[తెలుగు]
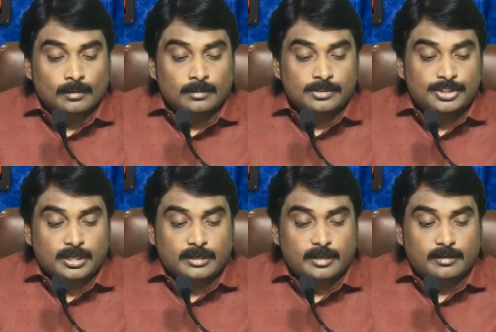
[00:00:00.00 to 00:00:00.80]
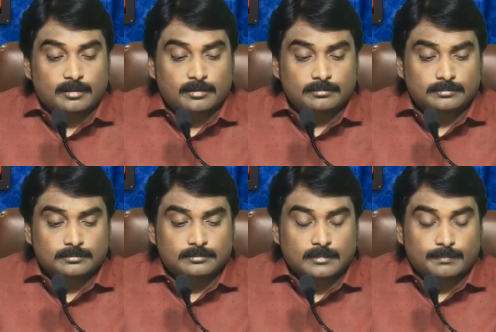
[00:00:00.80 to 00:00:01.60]
జకరియా గ్రంథం
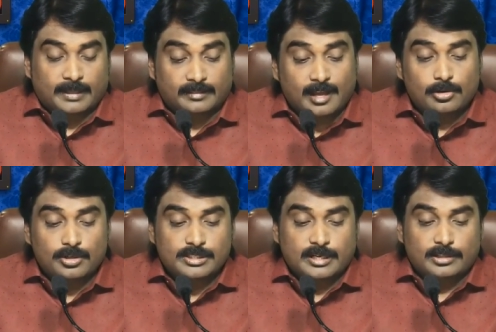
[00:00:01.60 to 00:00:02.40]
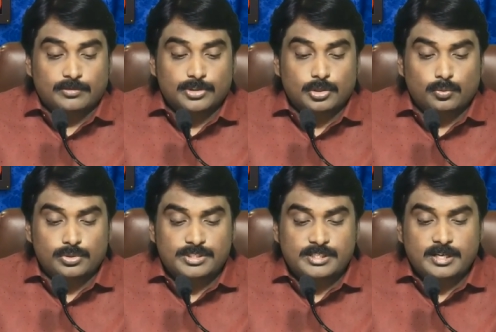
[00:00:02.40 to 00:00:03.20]
పద్నాలుగో అధ్యాయం ఐదో వచనంలో
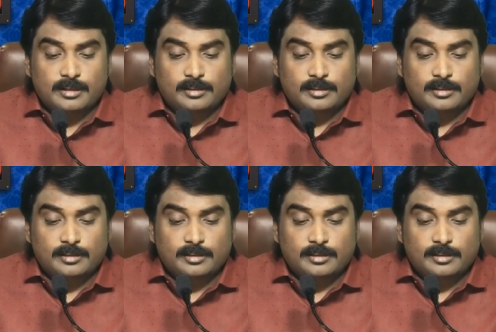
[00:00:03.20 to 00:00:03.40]
ఉజ్జియా